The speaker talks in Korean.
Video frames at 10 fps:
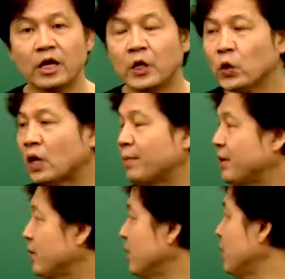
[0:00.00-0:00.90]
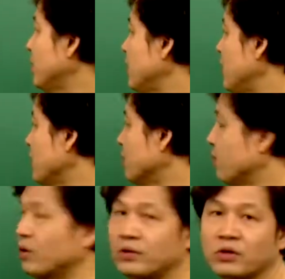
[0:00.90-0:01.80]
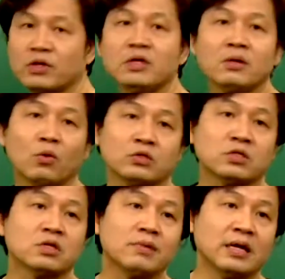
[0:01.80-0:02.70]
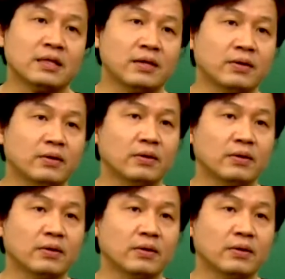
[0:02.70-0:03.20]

요거 하면요. 1년에 연봉은요. 1억 5천 넘어간대요.